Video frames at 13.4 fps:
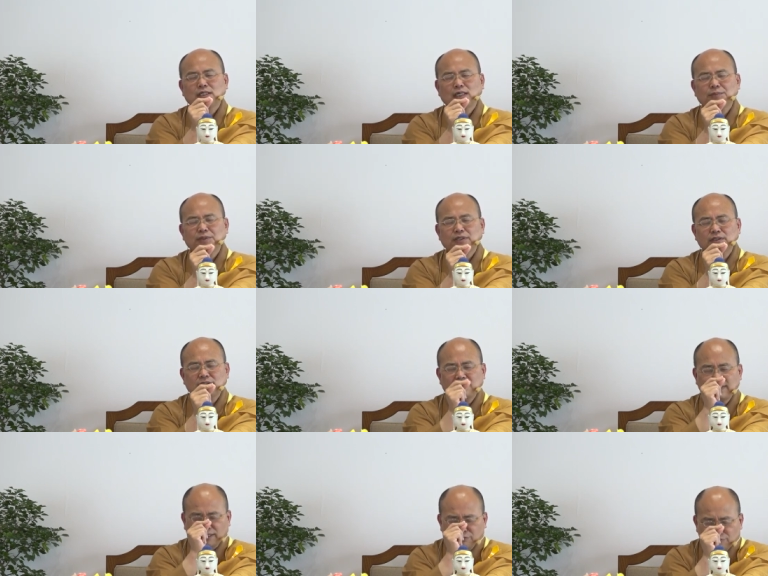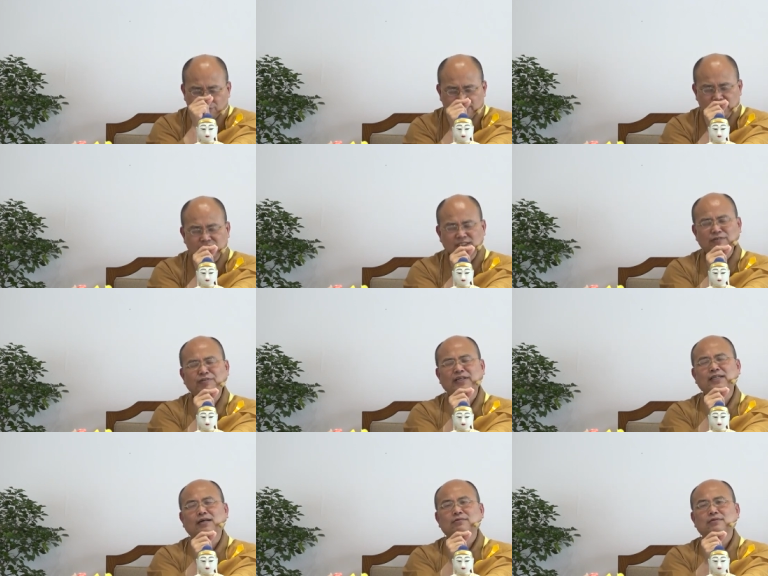那么调伏自己的
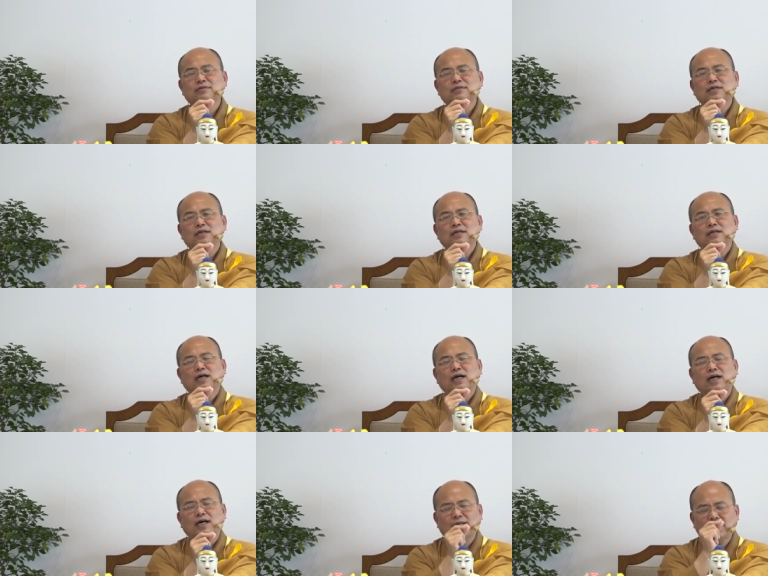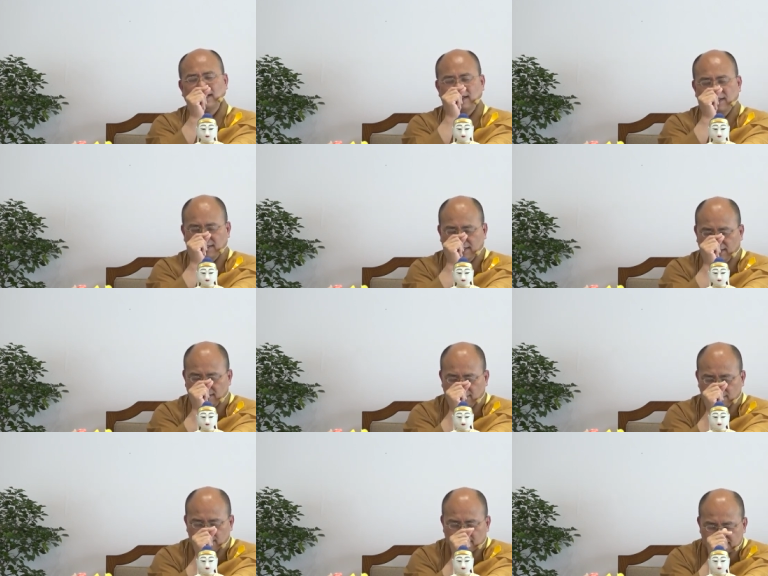烦恼，啊，那然
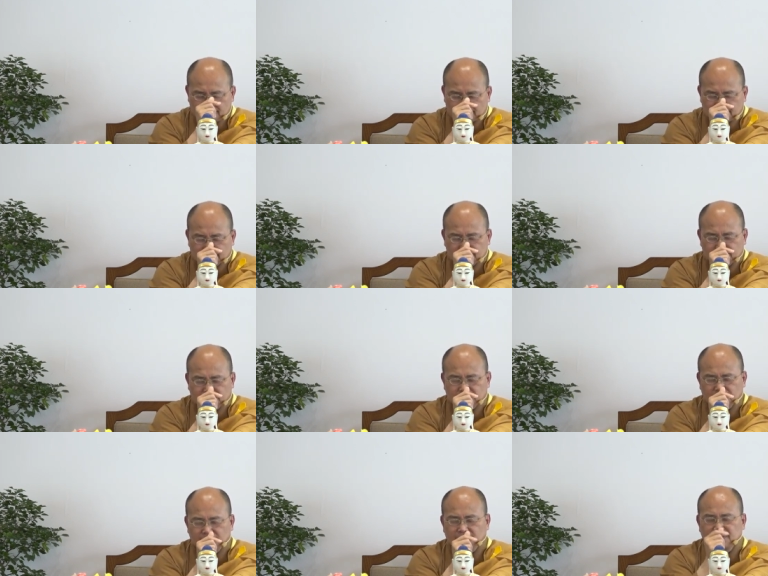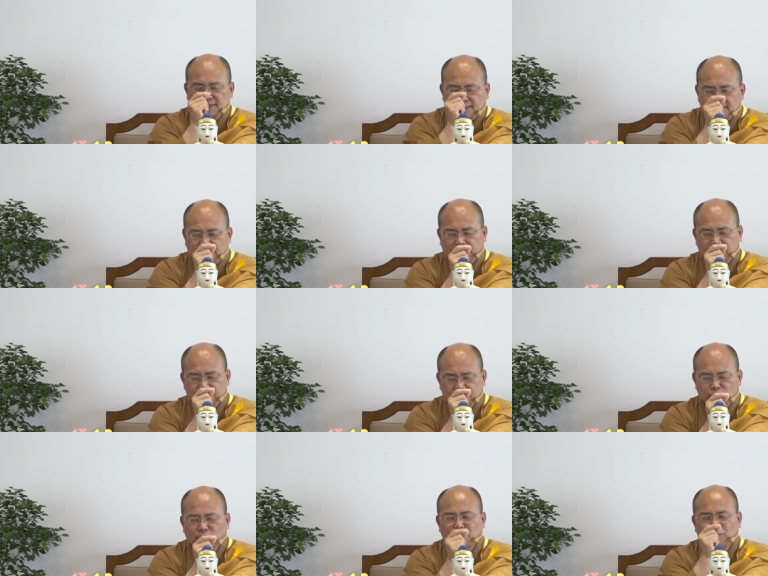后渐渐渐渐的增长。
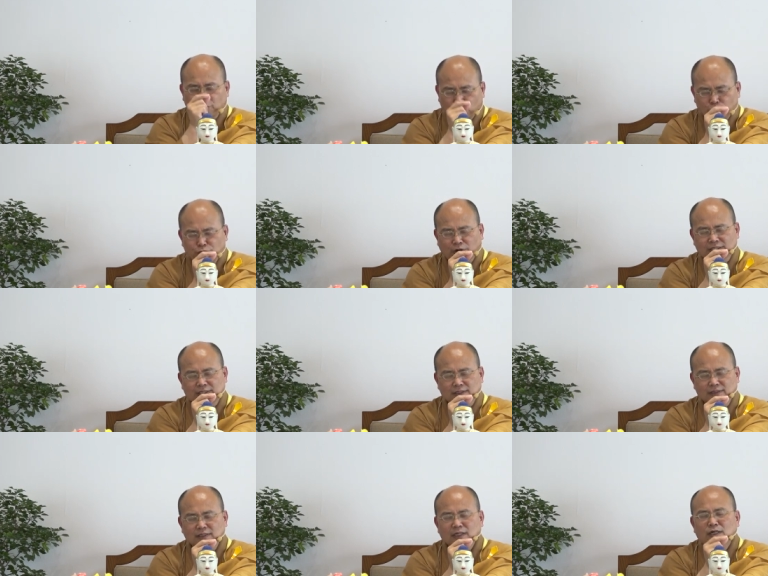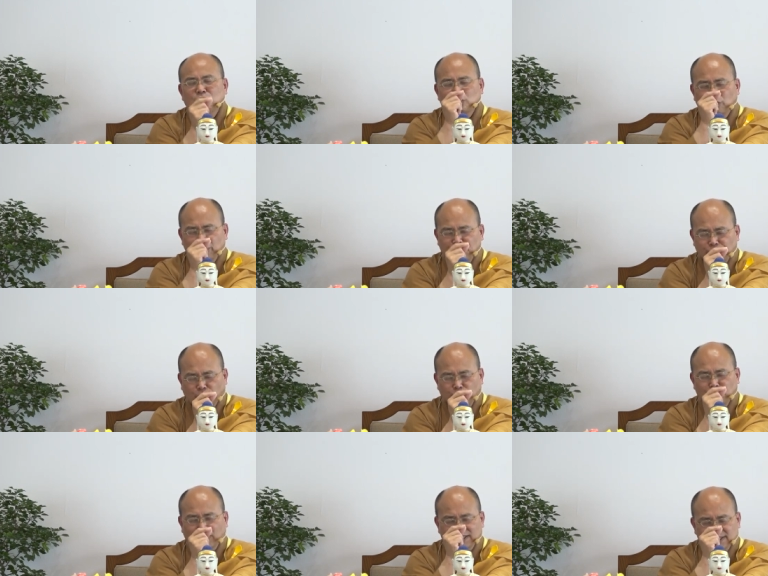对佛法的对
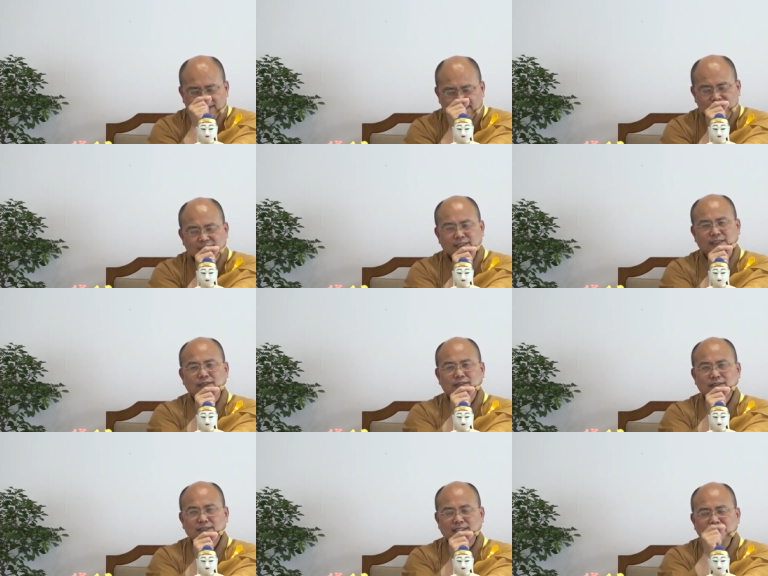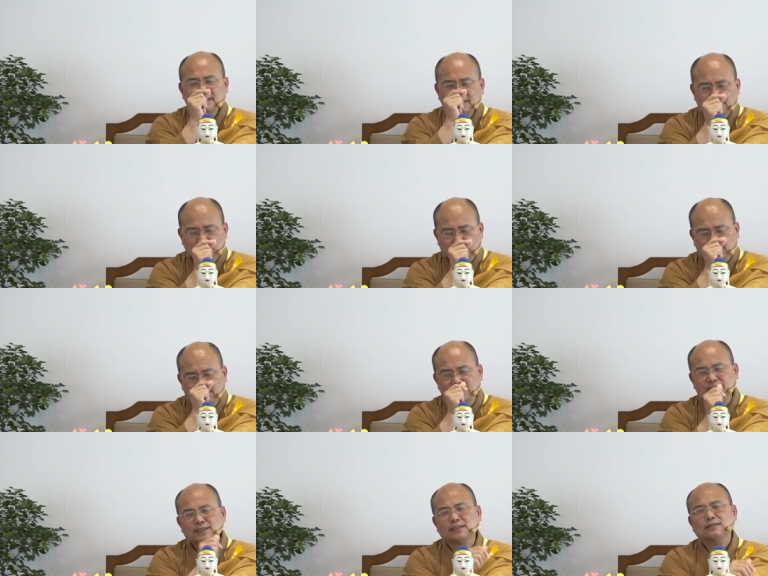佛法的信心，真实的
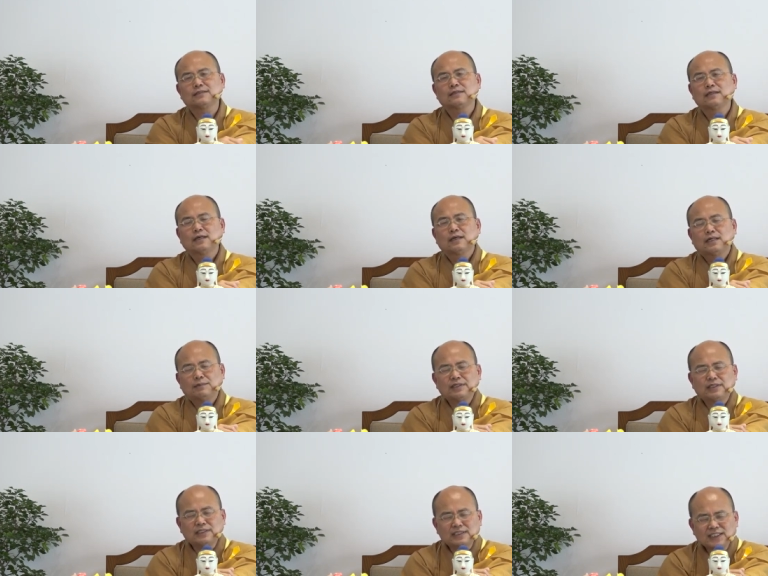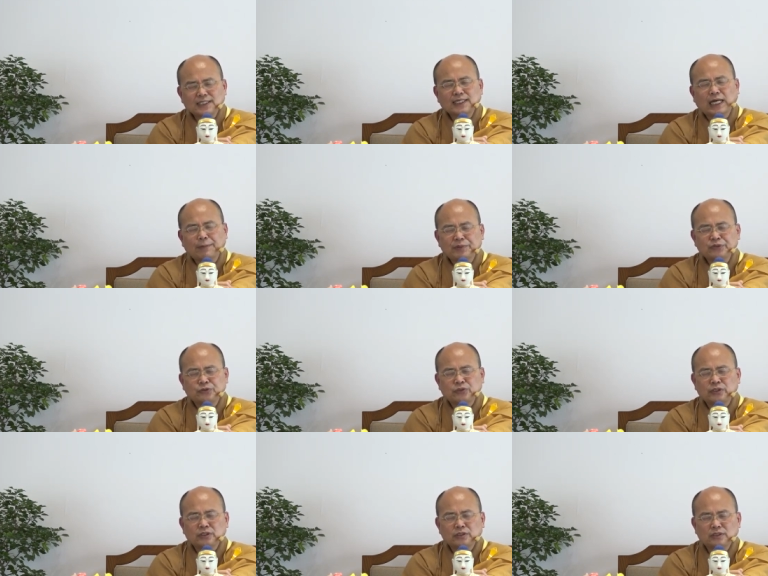信心。那么你这个还必
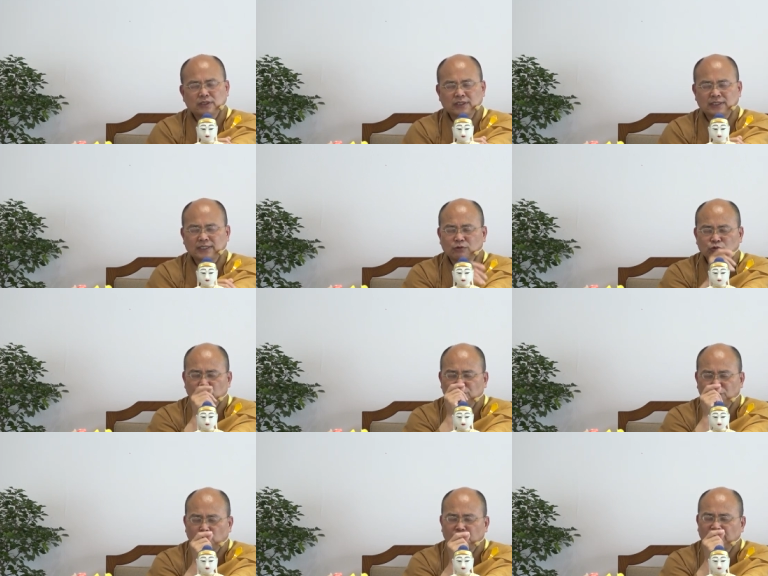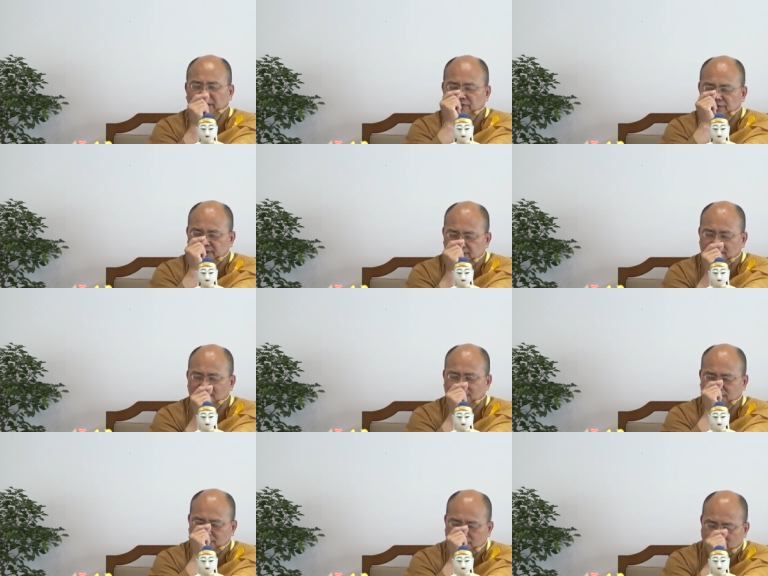须你要对佛法有真
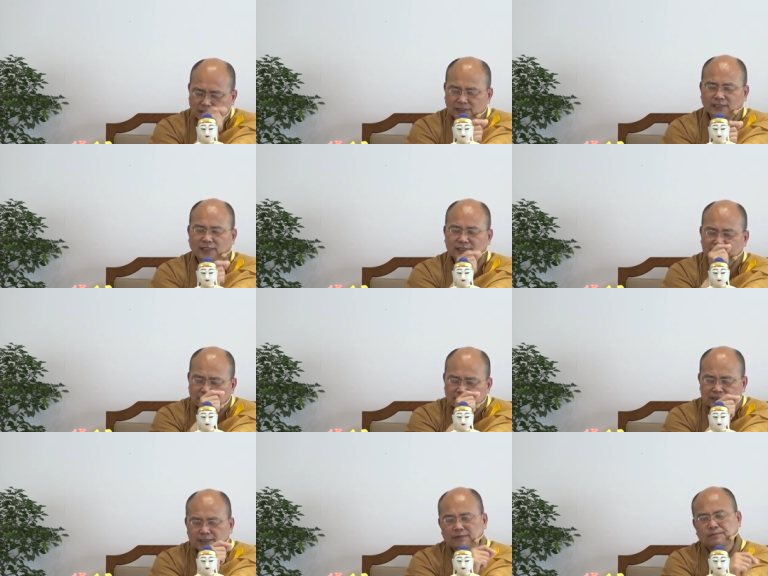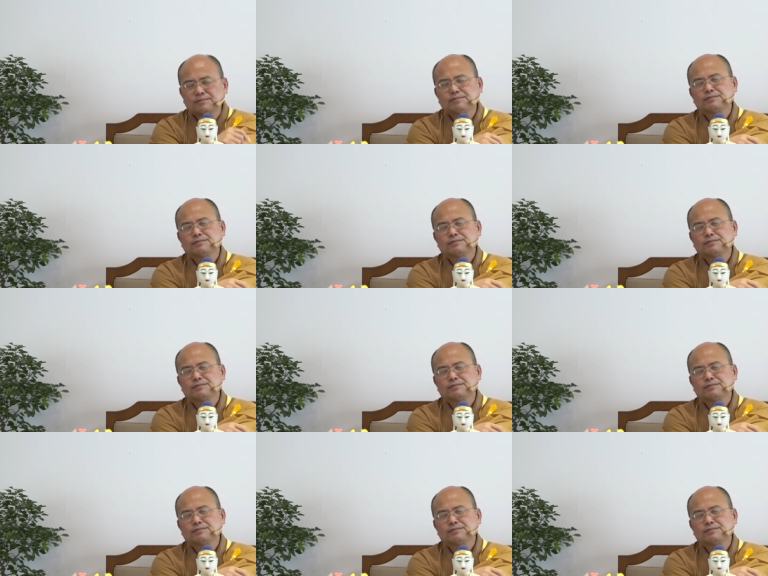实的理解正见，